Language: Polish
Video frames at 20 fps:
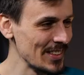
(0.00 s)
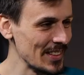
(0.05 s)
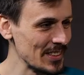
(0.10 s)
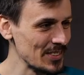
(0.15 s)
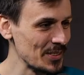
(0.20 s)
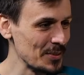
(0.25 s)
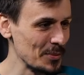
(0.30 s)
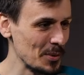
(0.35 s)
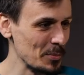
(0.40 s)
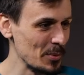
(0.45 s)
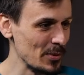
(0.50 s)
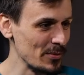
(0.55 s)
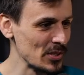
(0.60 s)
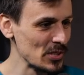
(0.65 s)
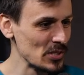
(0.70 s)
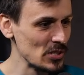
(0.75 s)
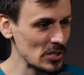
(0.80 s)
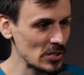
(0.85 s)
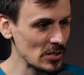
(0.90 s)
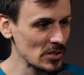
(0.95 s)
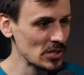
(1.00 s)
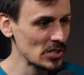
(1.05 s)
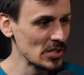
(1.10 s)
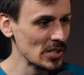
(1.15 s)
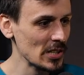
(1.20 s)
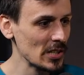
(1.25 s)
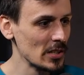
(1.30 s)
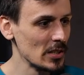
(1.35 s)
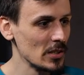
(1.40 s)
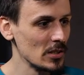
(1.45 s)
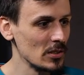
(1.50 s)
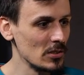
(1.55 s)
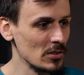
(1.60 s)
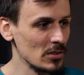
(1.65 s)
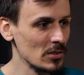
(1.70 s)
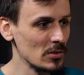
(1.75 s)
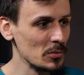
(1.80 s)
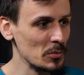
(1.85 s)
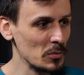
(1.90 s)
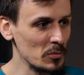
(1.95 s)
znasz tę opowieść. Rzeczywiście no,